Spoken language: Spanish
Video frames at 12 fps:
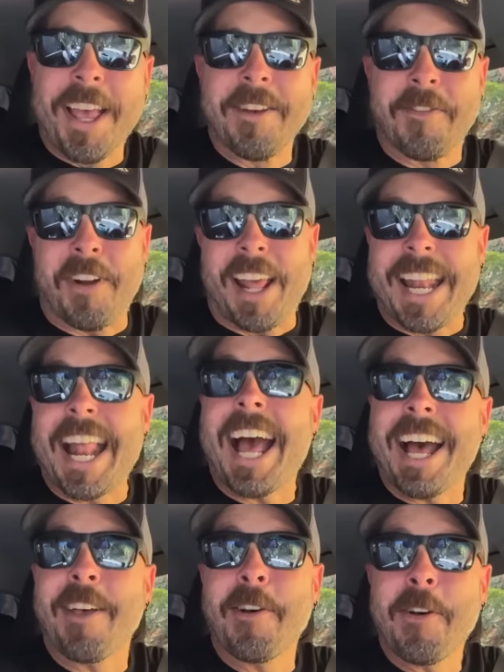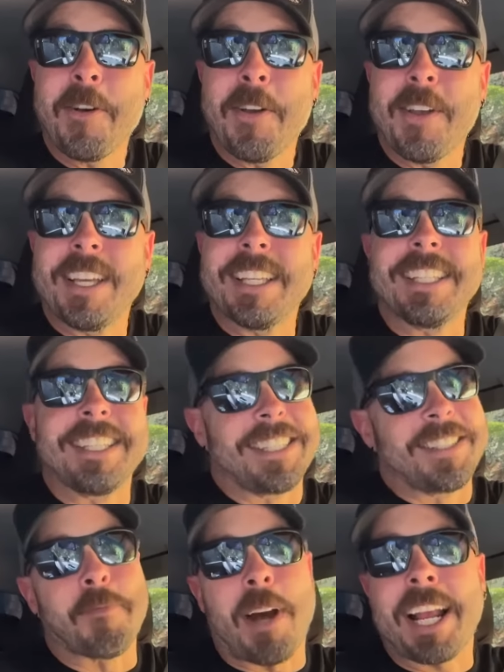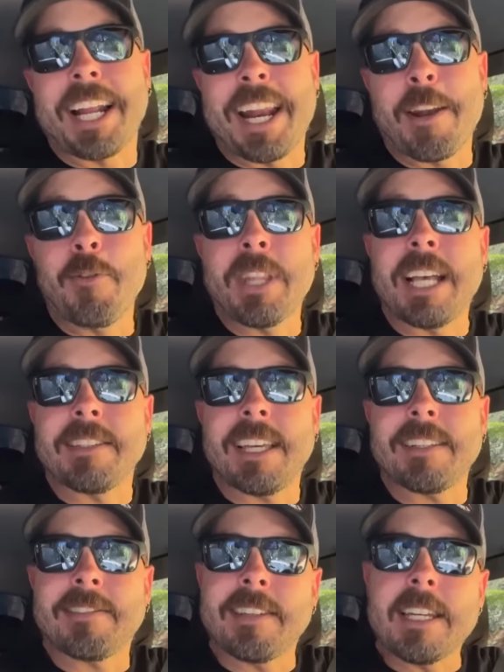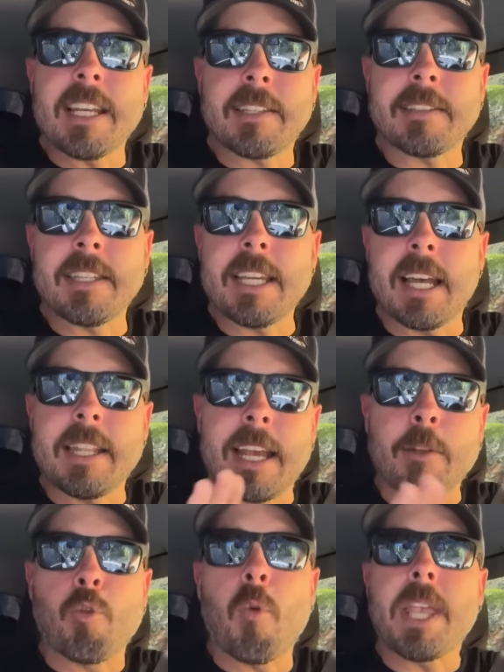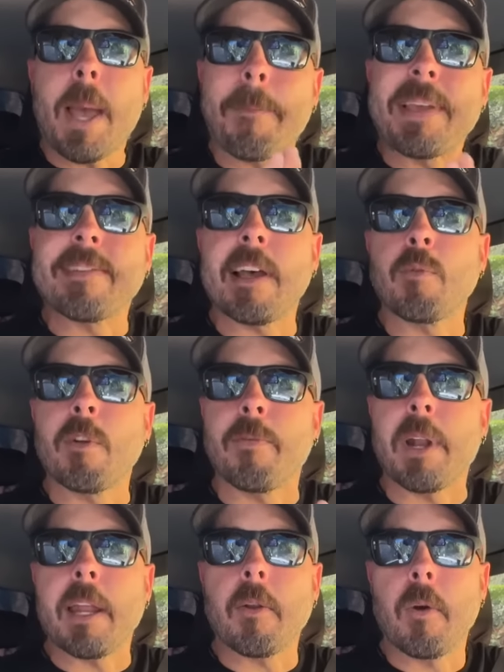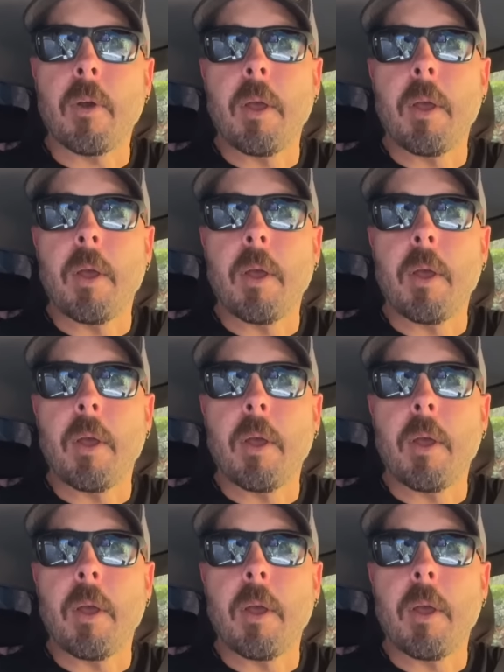frenado, valga la redundancia, sin necesidad de que tú vayas pisando el freno.